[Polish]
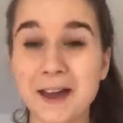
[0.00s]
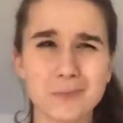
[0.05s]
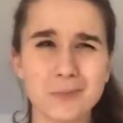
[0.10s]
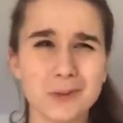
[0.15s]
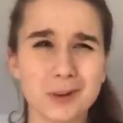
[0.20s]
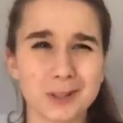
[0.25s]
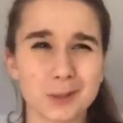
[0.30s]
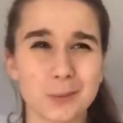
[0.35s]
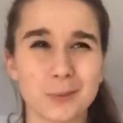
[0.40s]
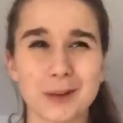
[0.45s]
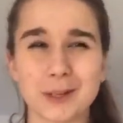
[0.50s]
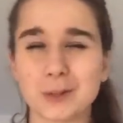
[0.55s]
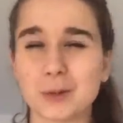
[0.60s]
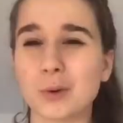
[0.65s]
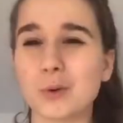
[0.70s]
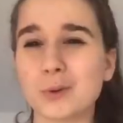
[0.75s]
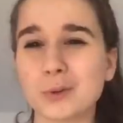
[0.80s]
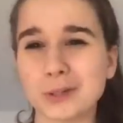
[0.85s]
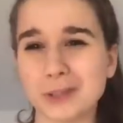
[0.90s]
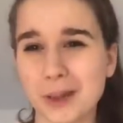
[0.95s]
Była to bardzo
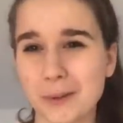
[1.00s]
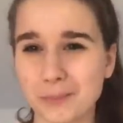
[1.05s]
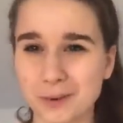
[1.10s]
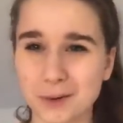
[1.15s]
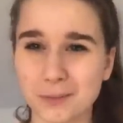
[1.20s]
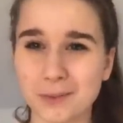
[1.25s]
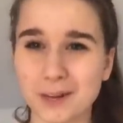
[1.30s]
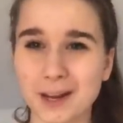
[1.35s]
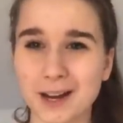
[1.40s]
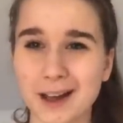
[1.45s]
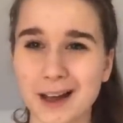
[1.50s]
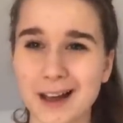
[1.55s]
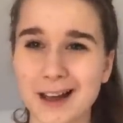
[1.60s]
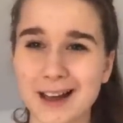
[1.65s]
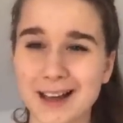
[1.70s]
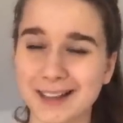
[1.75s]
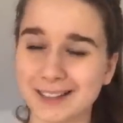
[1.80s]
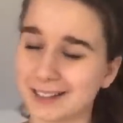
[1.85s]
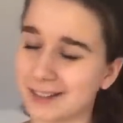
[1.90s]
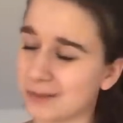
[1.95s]
huczna premiera,
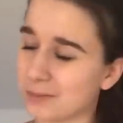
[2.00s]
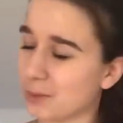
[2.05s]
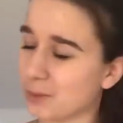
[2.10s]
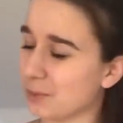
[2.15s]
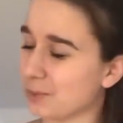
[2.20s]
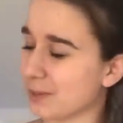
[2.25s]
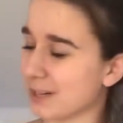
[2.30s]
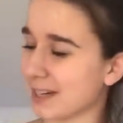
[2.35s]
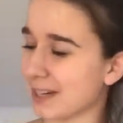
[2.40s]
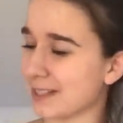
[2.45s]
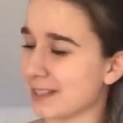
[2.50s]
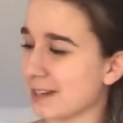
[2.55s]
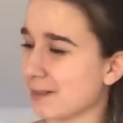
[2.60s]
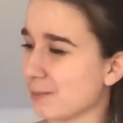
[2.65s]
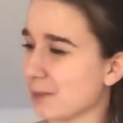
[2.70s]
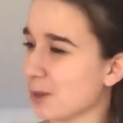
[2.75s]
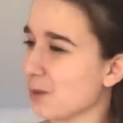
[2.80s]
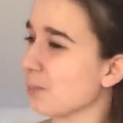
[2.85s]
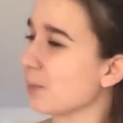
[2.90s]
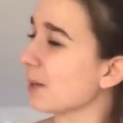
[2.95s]
też mój przyjaciel
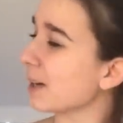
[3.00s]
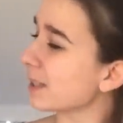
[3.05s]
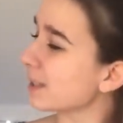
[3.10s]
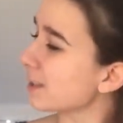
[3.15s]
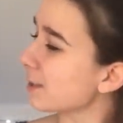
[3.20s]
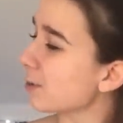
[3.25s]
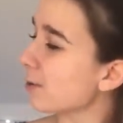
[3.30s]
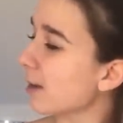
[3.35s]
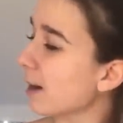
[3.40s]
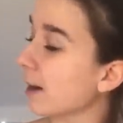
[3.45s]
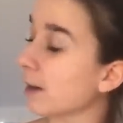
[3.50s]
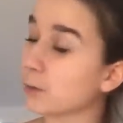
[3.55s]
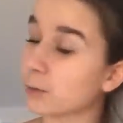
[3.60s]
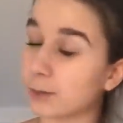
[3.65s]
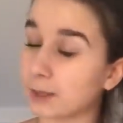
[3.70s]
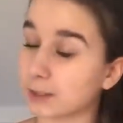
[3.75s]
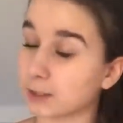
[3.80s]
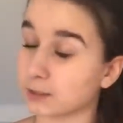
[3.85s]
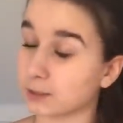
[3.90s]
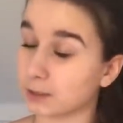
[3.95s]
mi ją polecił, a
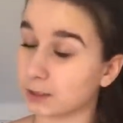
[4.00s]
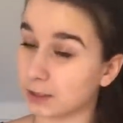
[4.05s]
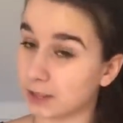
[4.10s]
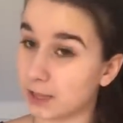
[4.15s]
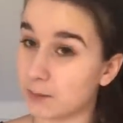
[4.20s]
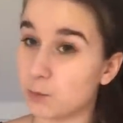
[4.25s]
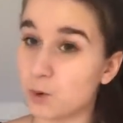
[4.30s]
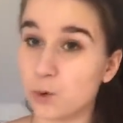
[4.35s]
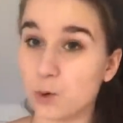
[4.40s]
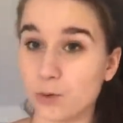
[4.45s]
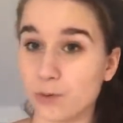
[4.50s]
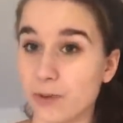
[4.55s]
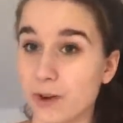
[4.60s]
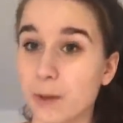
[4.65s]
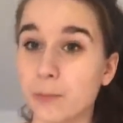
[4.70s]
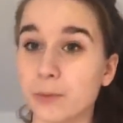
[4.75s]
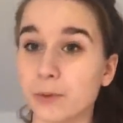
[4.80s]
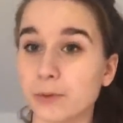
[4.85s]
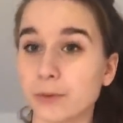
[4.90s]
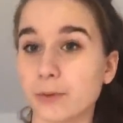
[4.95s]
akurat jemu
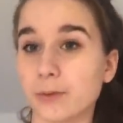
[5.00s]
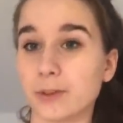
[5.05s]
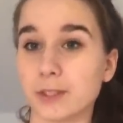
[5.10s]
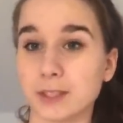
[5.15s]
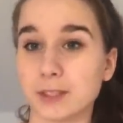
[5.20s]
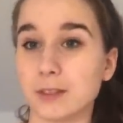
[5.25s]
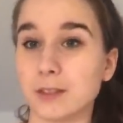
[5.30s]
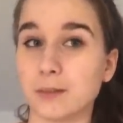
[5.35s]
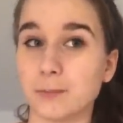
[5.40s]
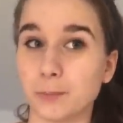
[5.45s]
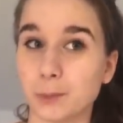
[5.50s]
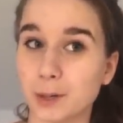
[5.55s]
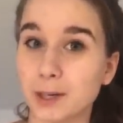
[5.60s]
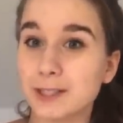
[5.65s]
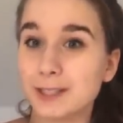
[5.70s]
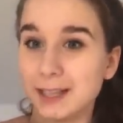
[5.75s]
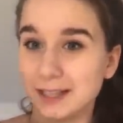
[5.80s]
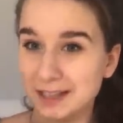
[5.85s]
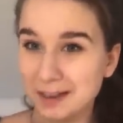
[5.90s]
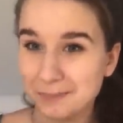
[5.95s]
ufam w kwestii
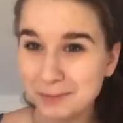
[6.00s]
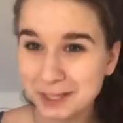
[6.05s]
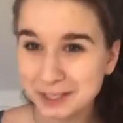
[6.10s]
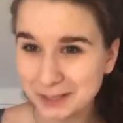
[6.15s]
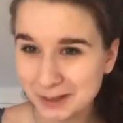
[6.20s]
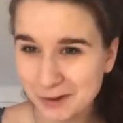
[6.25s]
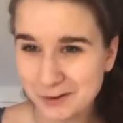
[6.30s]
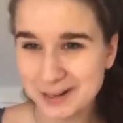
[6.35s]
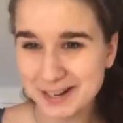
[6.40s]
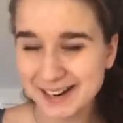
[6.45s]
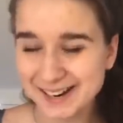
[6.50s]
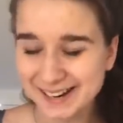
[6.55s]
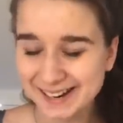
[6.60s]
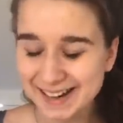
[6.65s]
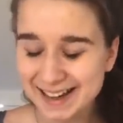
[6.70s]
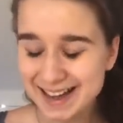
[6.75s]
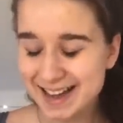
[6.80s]
polecania mi książek.